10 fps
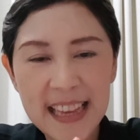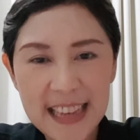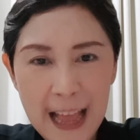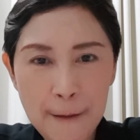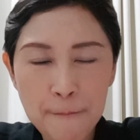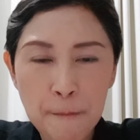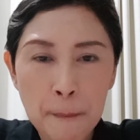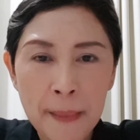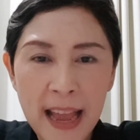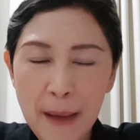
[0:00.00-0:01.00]
nah
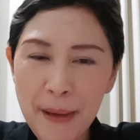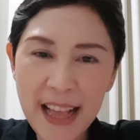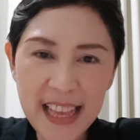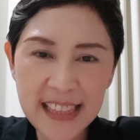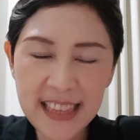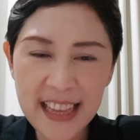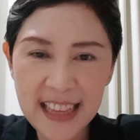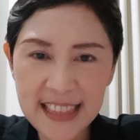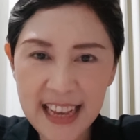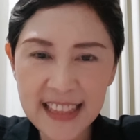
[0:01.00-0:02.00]
apalagi yang saya
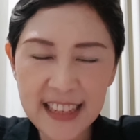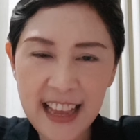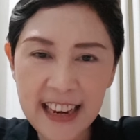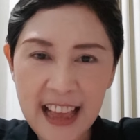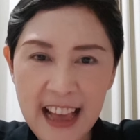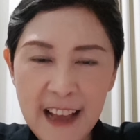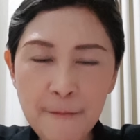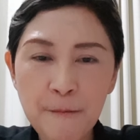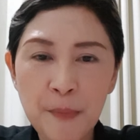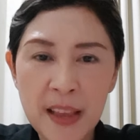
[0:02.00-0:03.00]
rasakan tidak enak
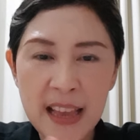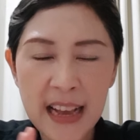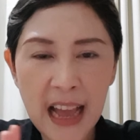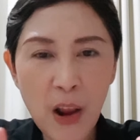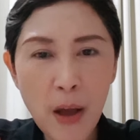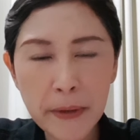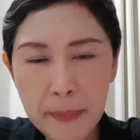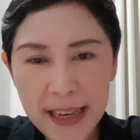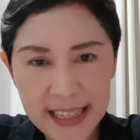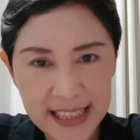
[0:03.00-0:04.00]
kalau habis
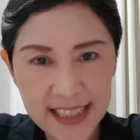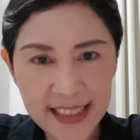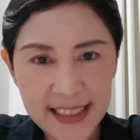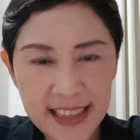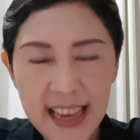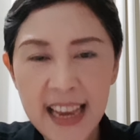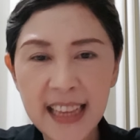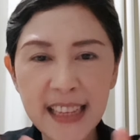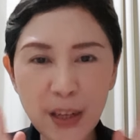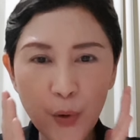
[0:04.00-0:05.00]
mandi
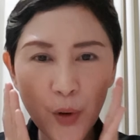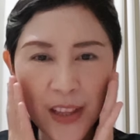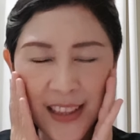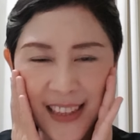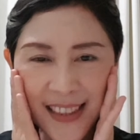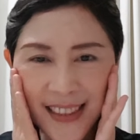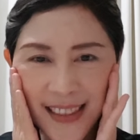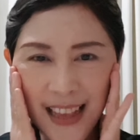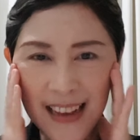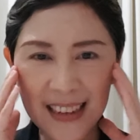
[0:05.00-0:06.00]
ini kulit
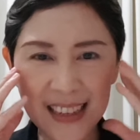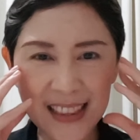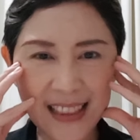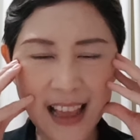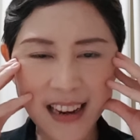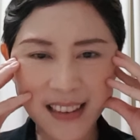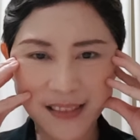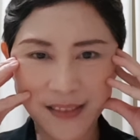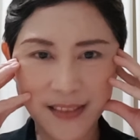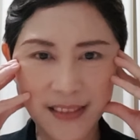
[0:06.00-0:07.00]
kencang ketarik
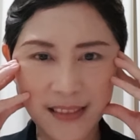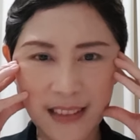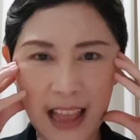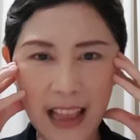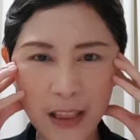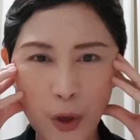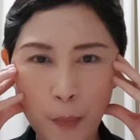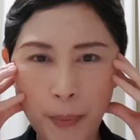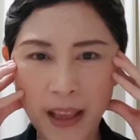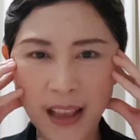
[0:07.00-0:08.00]
kayak
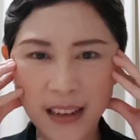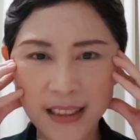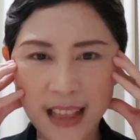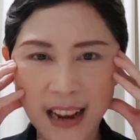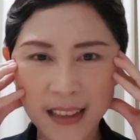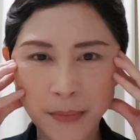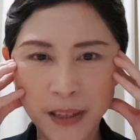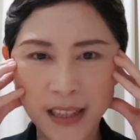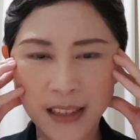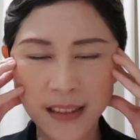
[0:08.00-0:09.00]
topeng yang ditarik
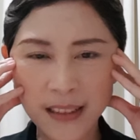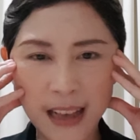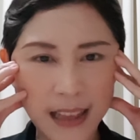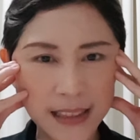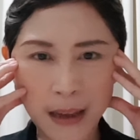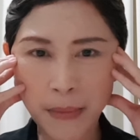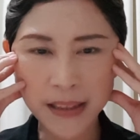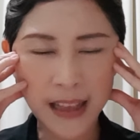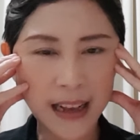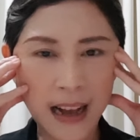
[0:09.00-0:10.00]
begini. Nggak
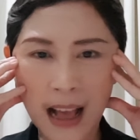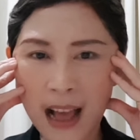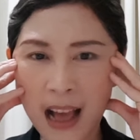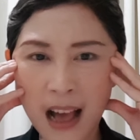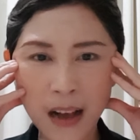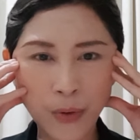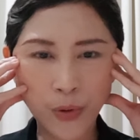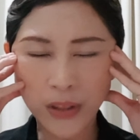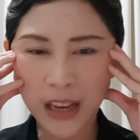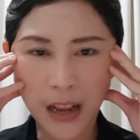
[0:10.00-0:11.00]
nyaman sekali,
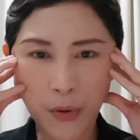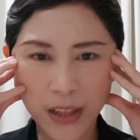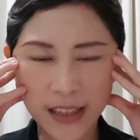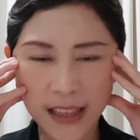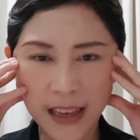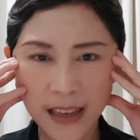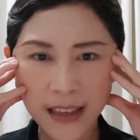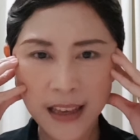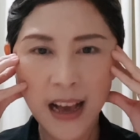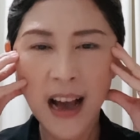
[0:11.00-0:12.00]
kaku sekali wajahnya.
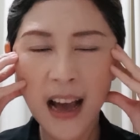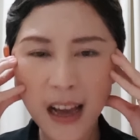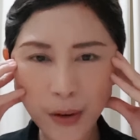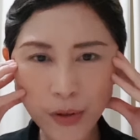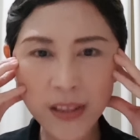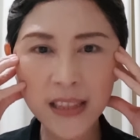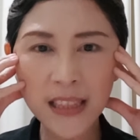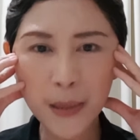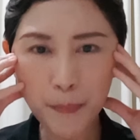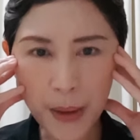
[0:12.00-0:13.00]
Harus
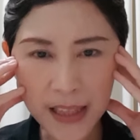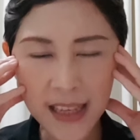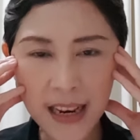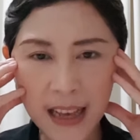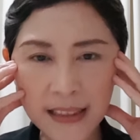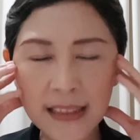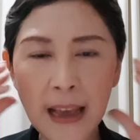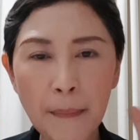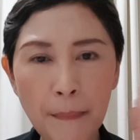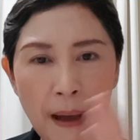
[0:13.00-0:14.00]
secepat kilat
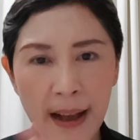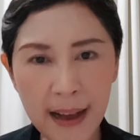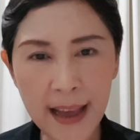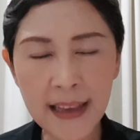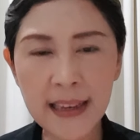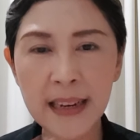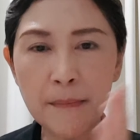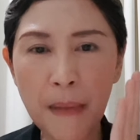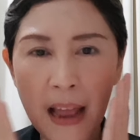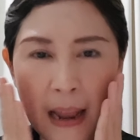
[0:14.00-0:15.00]
saya pakai
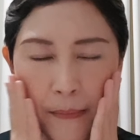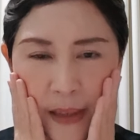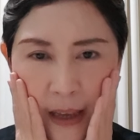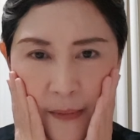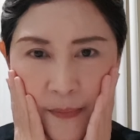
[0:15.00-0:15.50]
krim malamnya.